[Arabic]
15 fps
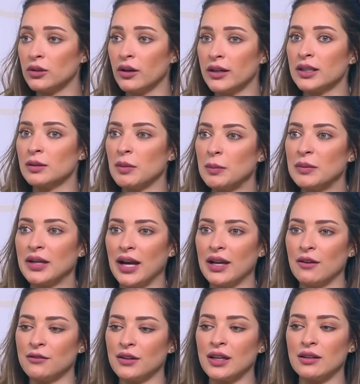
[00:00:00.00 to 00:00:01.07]
دايت مبني
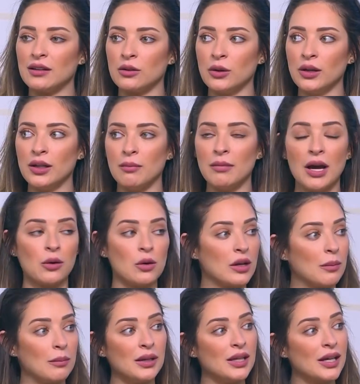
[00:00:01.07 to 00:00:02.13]
على فكره انه احنا بناكل
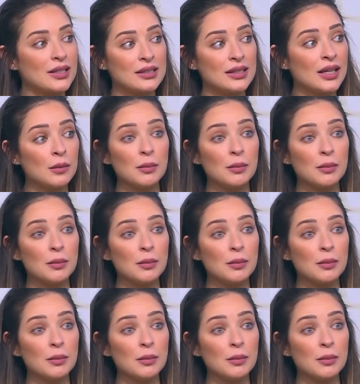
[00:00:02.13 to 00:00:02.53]
كميه دهن.